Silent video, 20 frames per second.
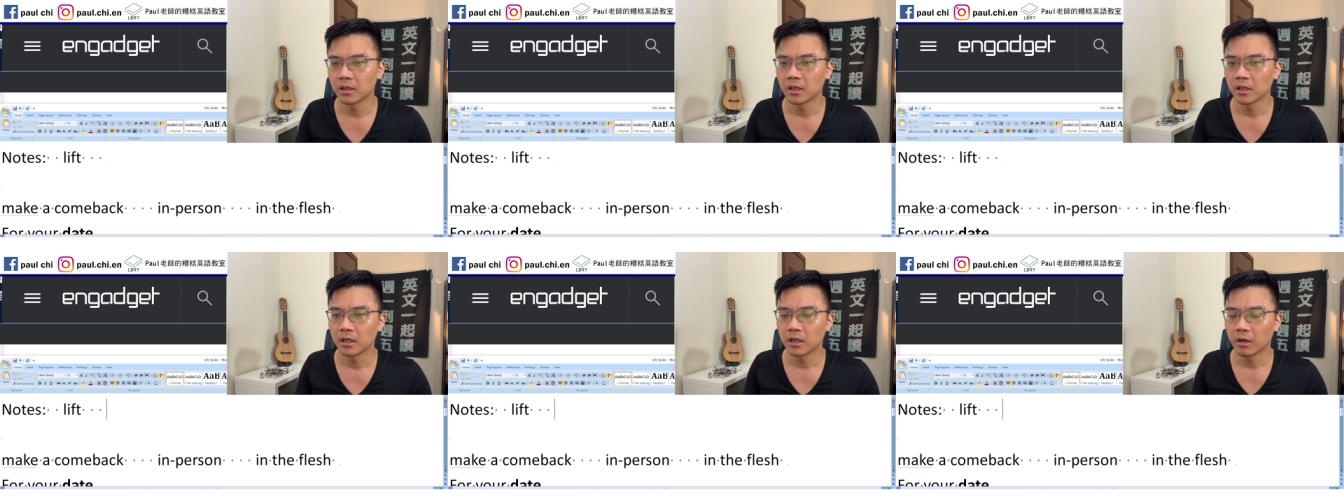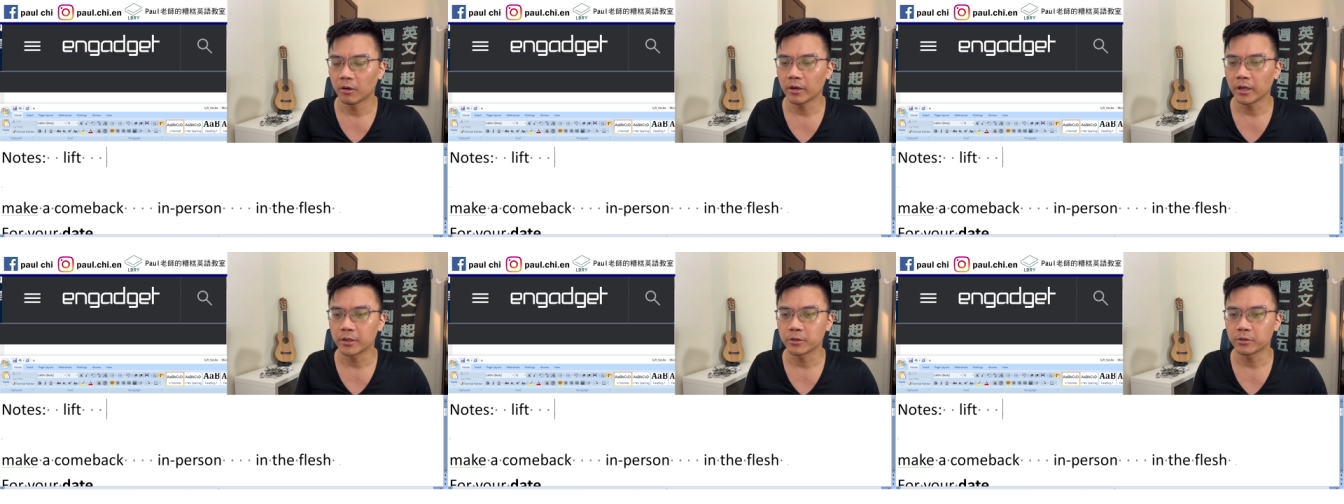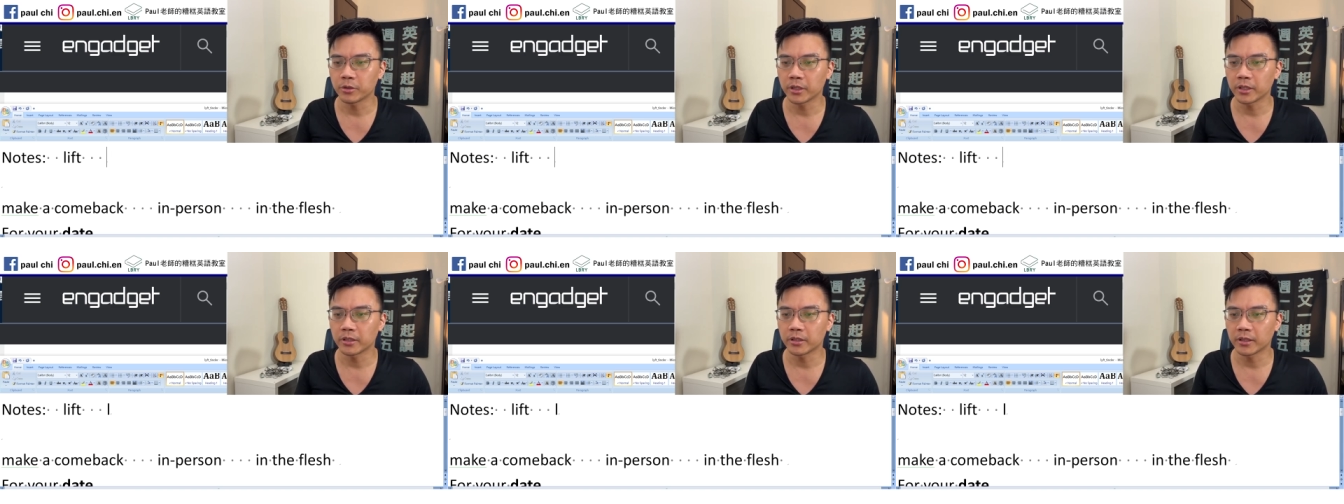OK，
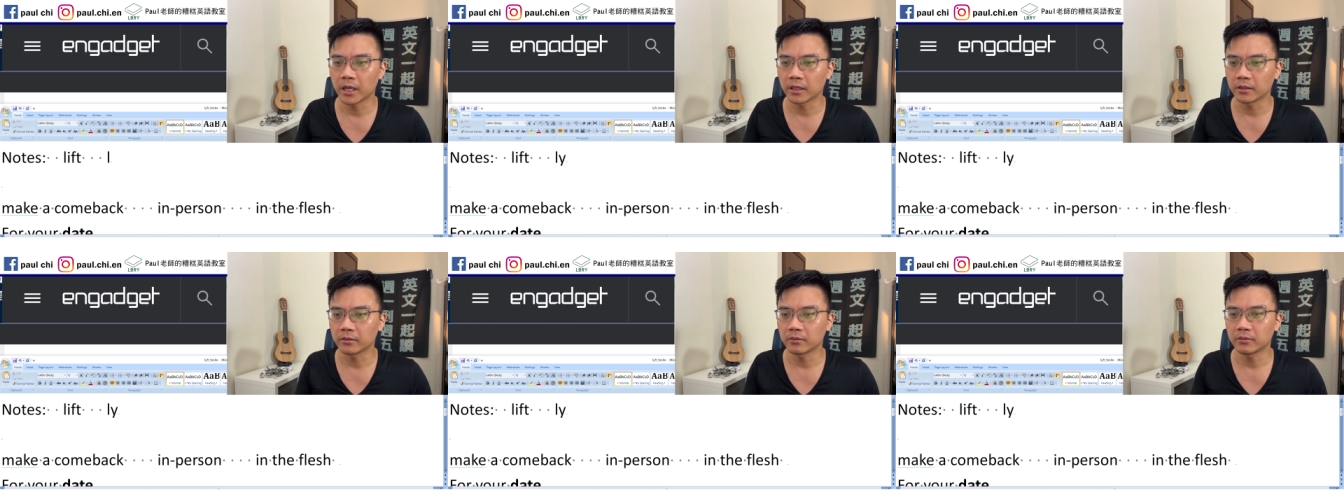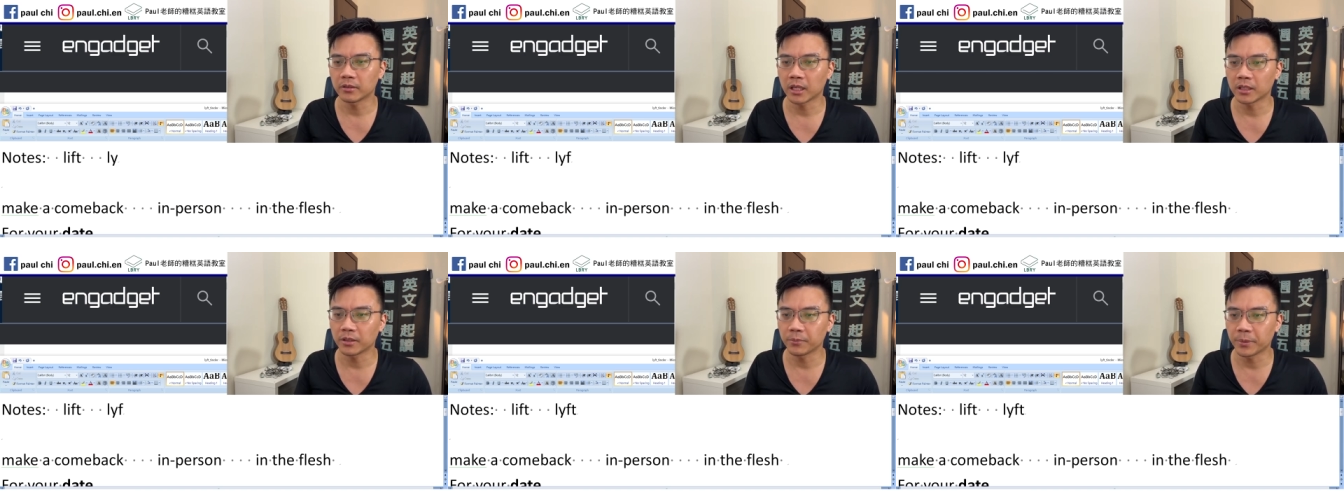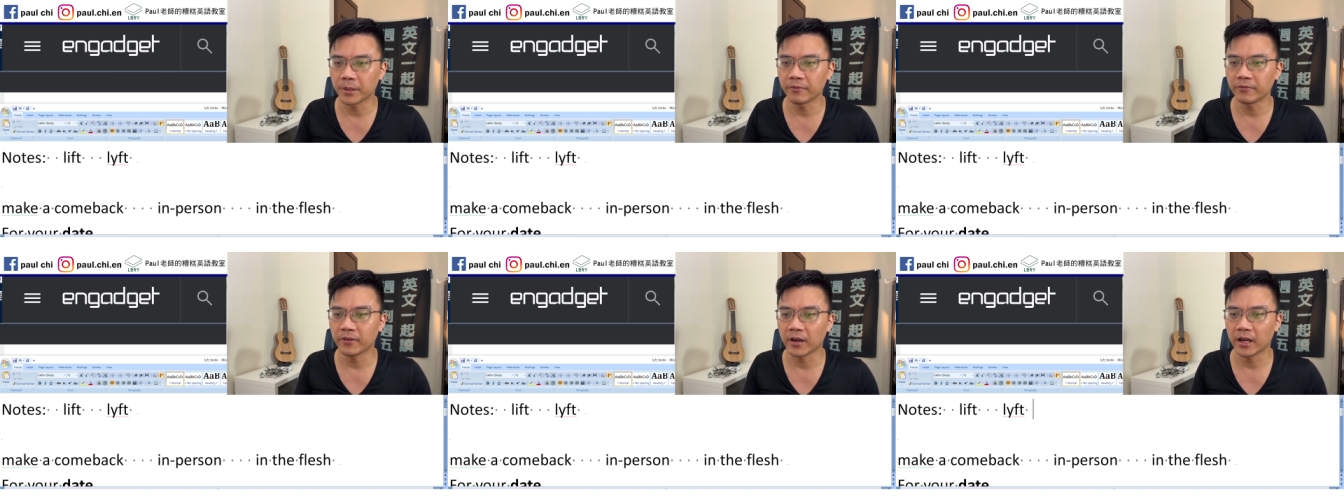所以那它的
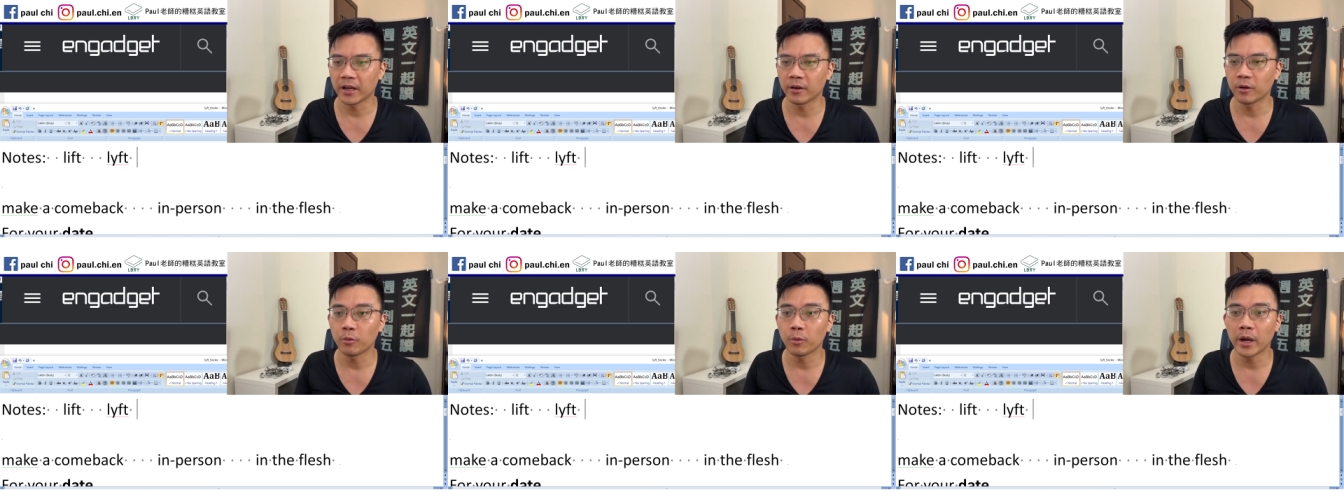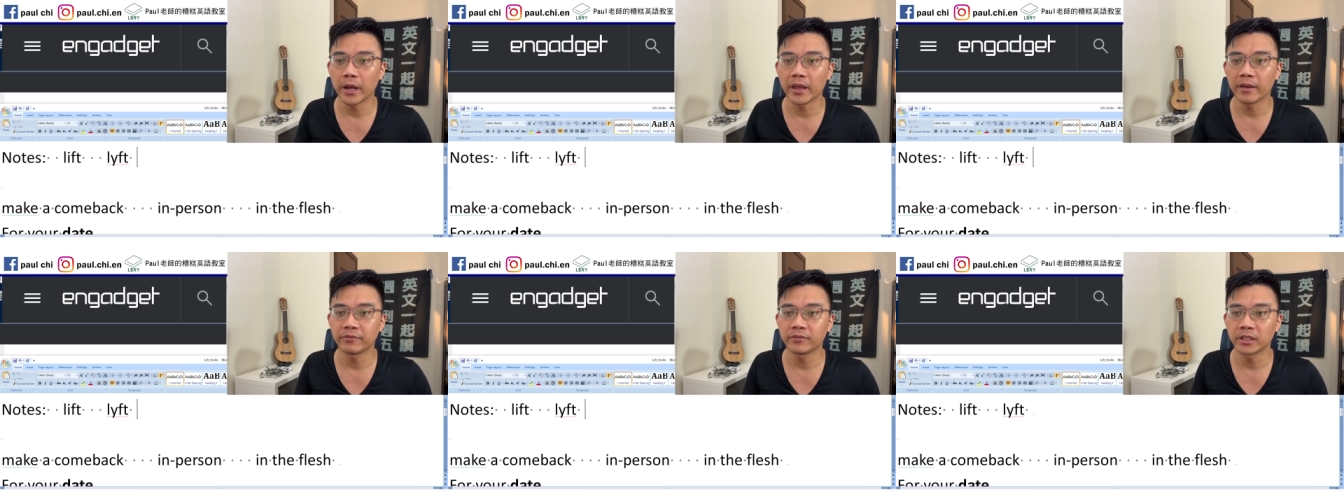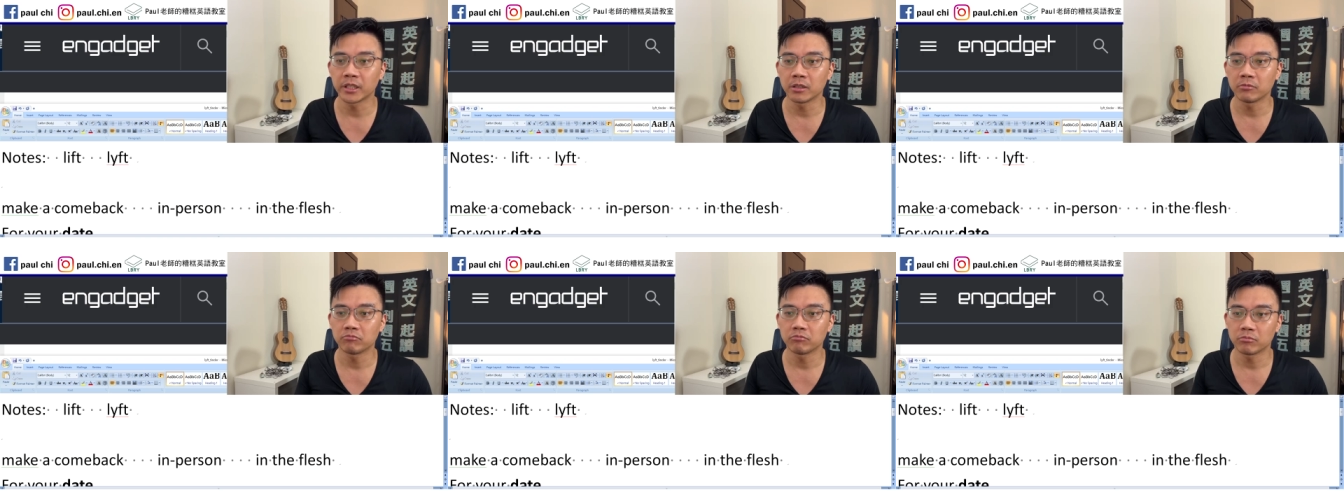拼法 L Y F
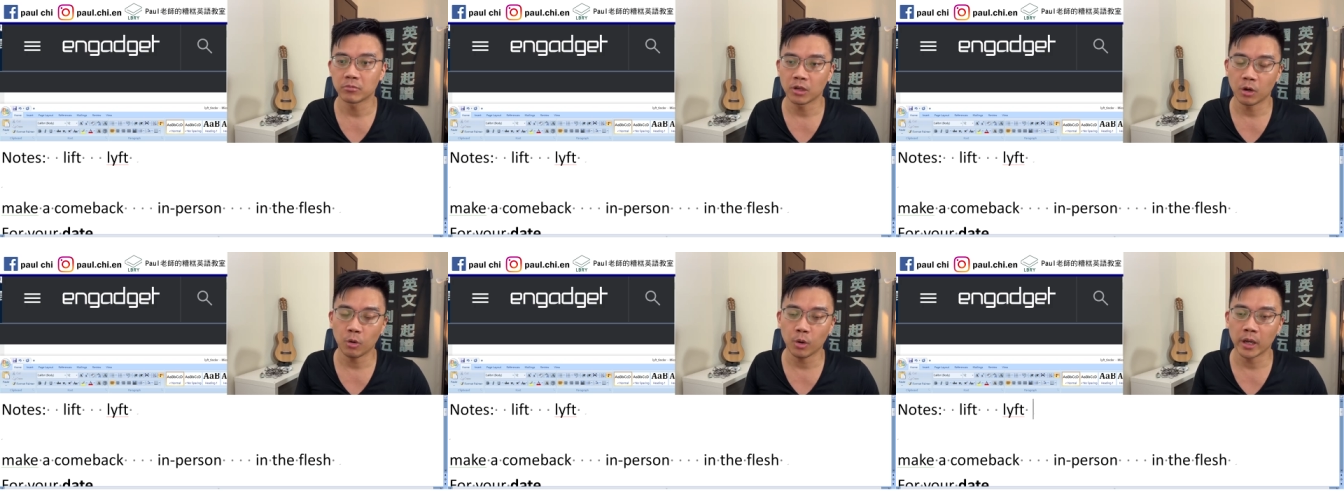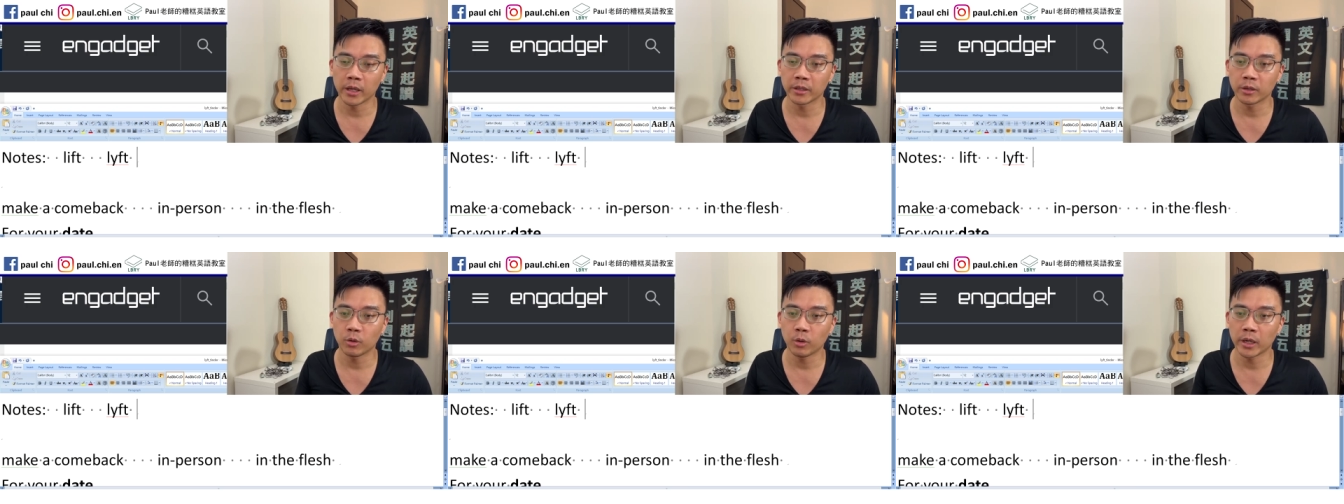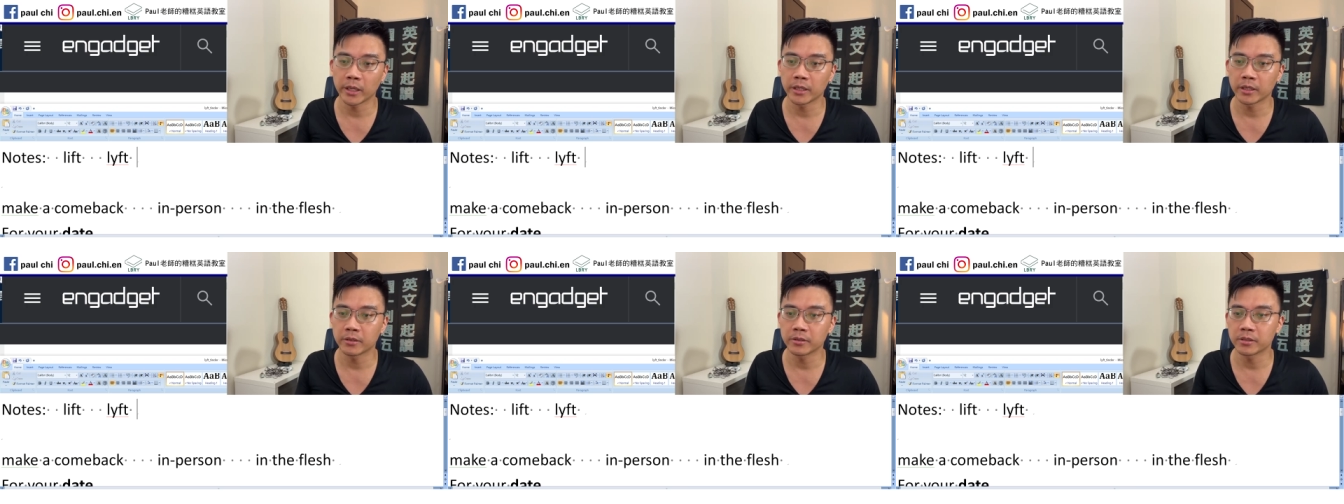T，换
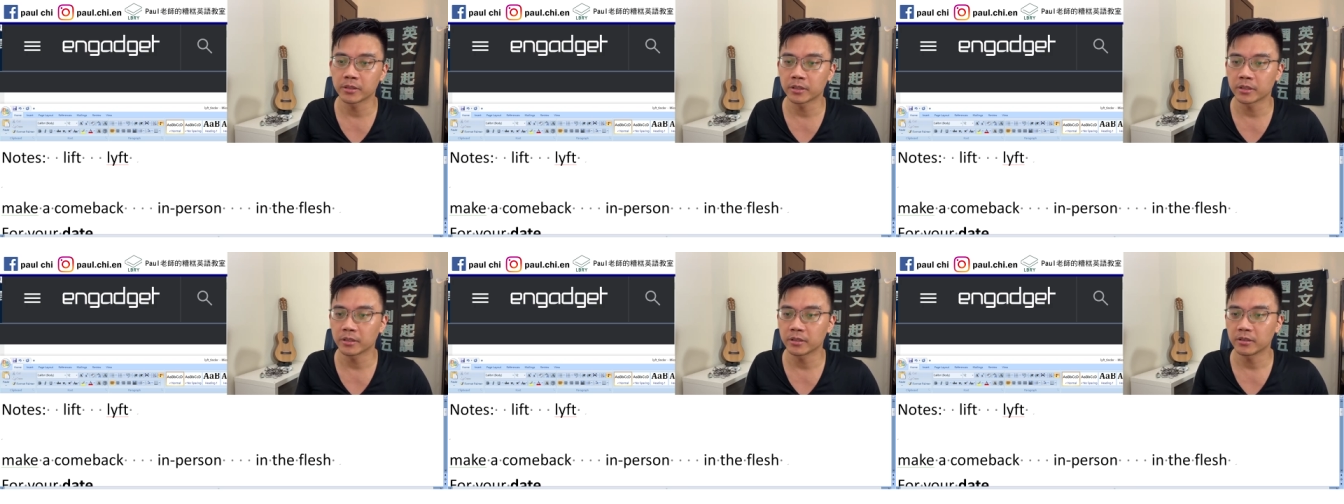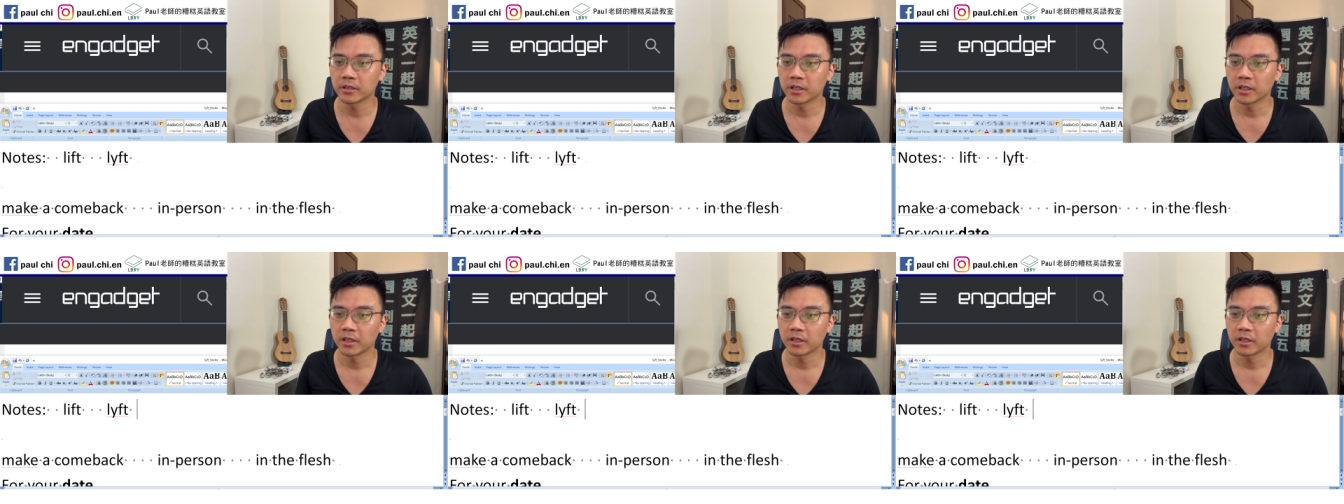换一个这个，